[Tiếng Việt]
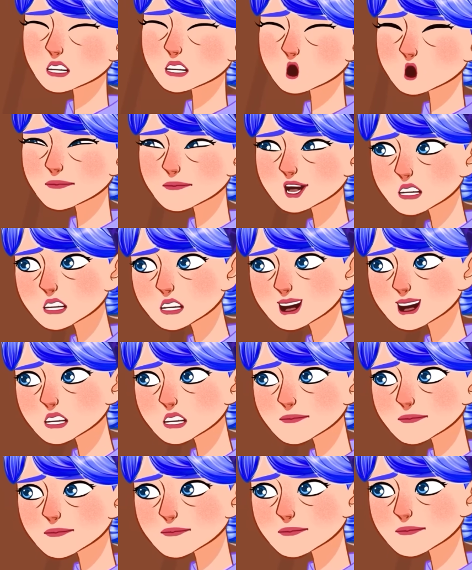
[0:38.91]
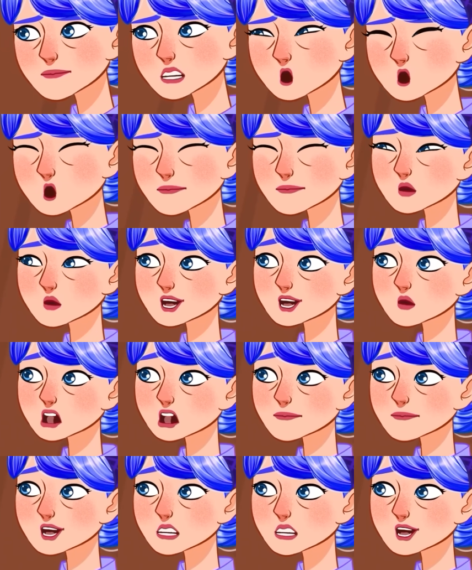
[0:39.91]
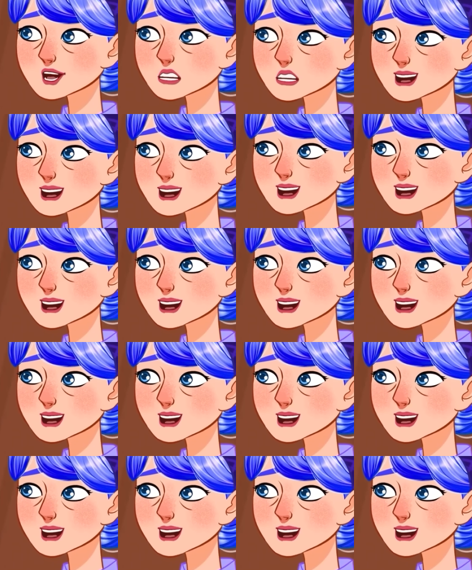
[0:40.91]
con không đi học, không ai sẽ công nhận con